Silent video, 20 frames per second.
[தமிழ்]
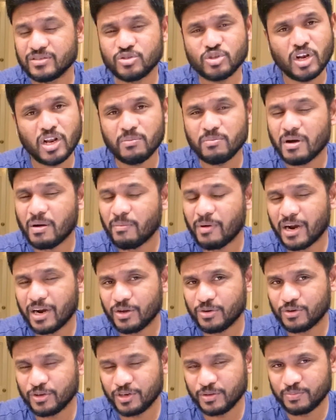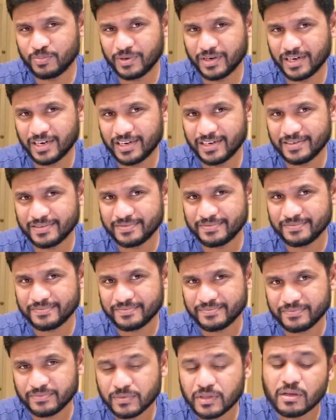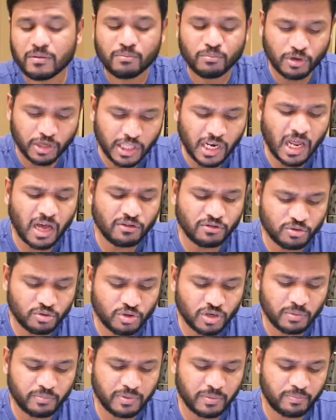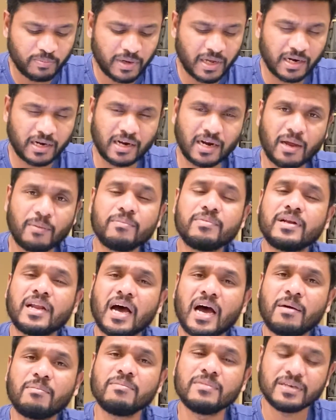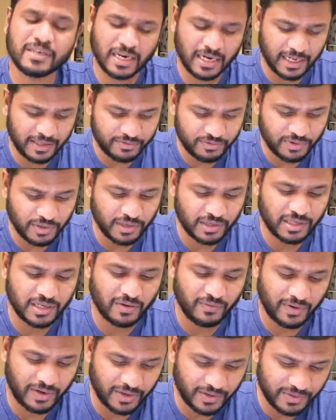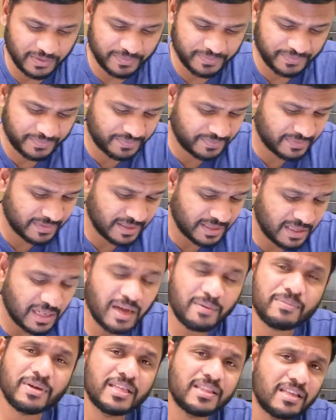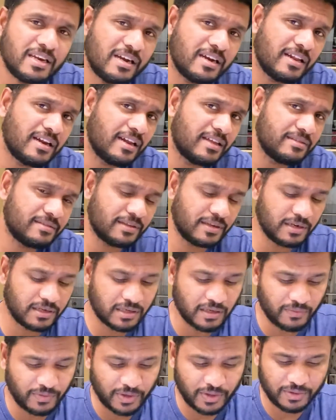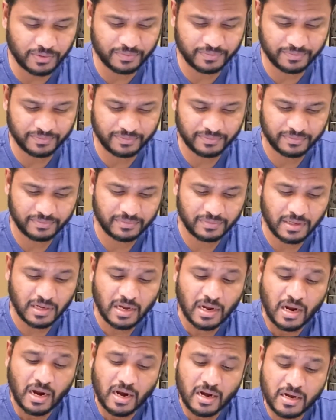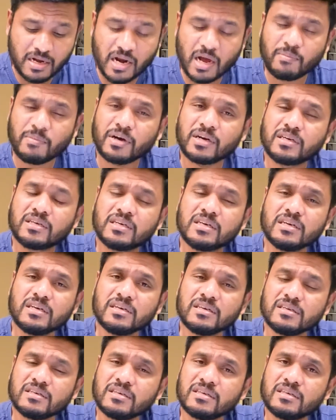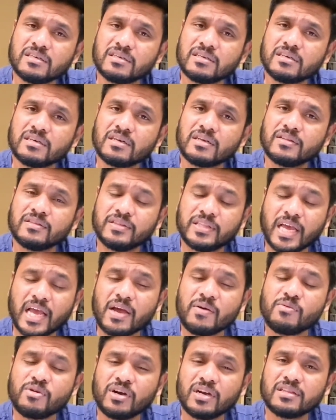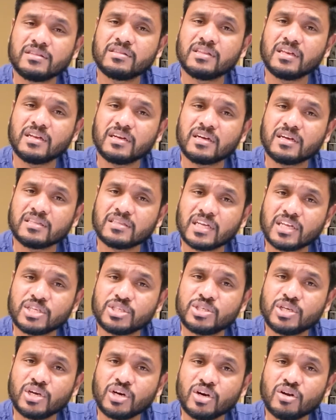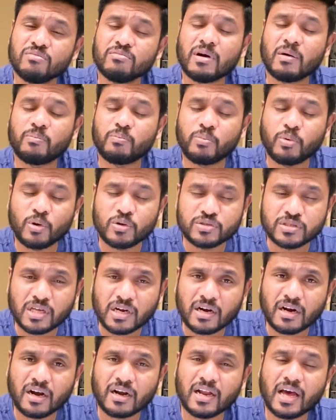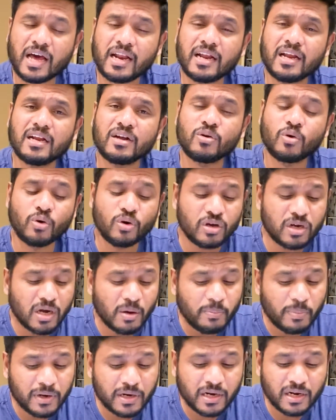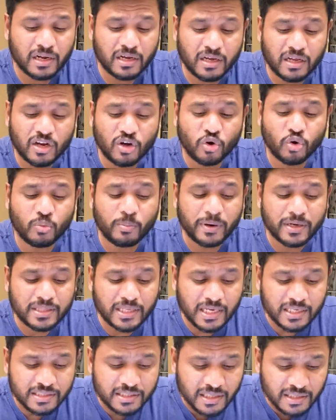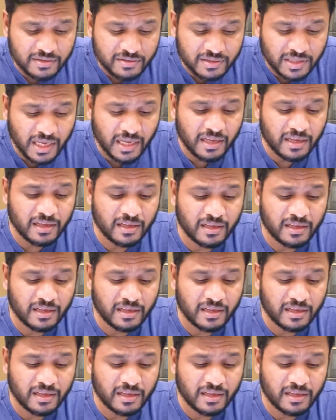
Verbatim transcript: சுலபமான குறிப்புகள் முதலாவது குறிப்பை பார்க்கலாம் நாம் நிலைத்திருக்க வேண்டும் நாம் எதில் நிலைத்திருக்க வேண்டும் நமக்கு தேவனுடைய தீர்க்கதரிசிகளும் அப்போசர்களால கொடுக்கப்பட்டிருக்கிற உபதேசத்தை